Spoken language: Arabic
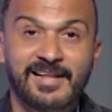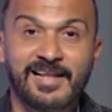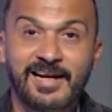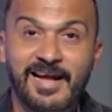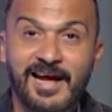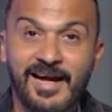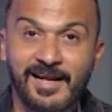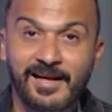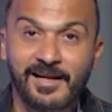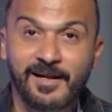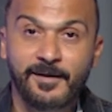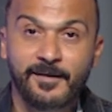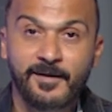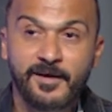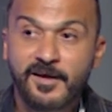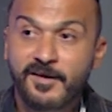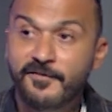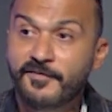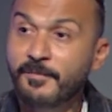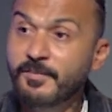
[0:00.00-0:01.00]
الاهلي
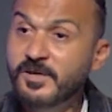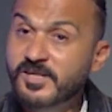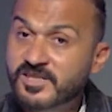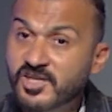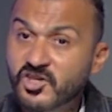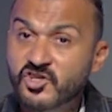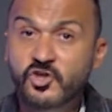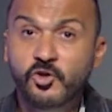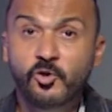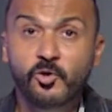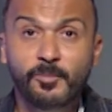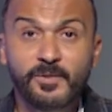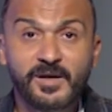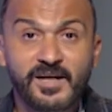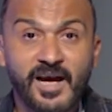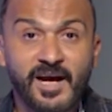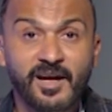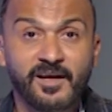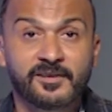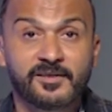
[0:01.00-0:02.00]
فبيستشيروا من
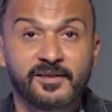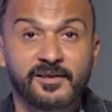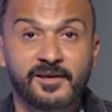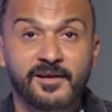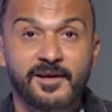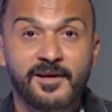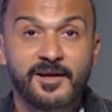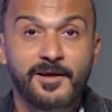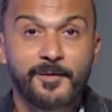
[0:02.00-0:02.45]
ناحيه الـ